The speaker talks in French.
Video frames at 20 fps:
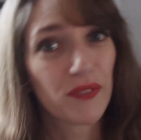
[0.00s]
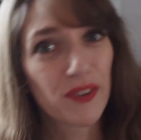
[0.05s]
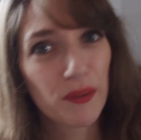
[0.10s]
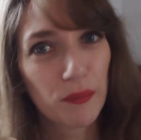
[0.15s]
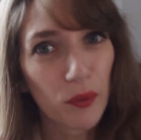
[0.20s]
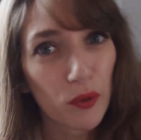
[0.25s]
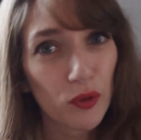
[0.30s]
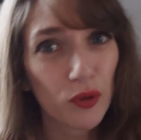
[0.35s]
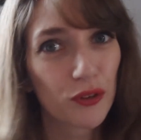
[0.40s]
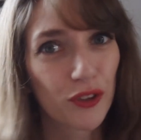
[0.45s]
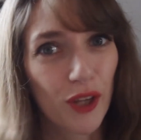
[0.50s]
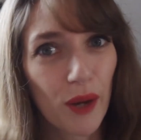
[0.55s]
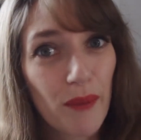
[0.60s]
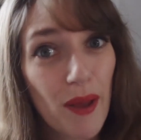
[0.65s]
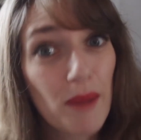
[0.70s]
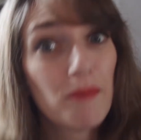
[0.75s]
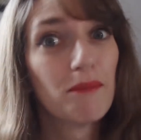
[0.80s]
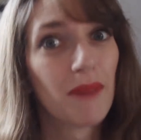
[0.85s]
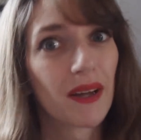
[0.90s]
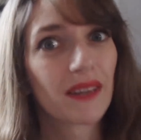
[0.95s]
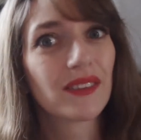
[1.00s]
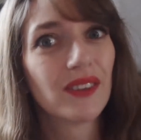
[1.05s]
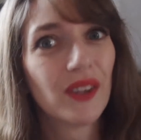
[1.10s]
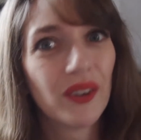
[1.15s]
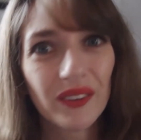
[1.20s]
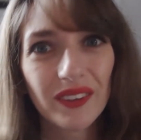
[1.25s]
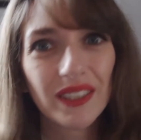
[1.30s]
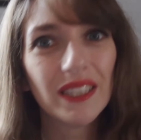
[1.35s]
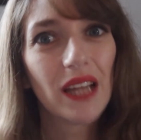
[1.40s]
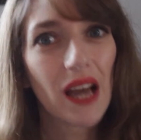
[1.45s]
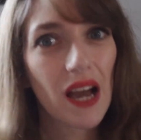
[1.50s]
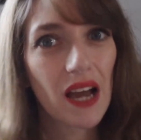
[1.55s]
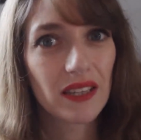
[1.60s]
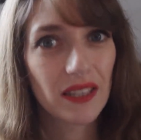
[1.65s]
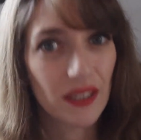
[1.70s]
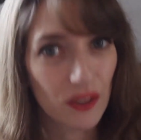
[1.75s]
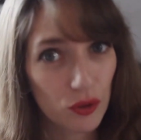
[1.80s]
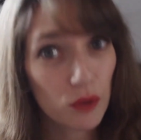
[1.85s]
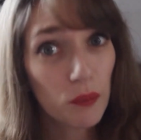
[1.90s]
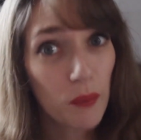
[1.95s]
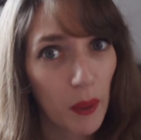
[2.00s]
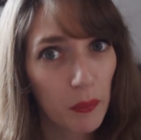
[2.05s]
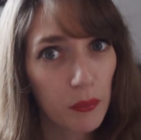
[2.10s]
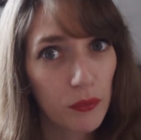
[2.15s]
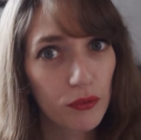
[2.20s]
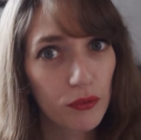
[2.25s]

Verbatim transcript: petit bonus quand même, maintenant il a des super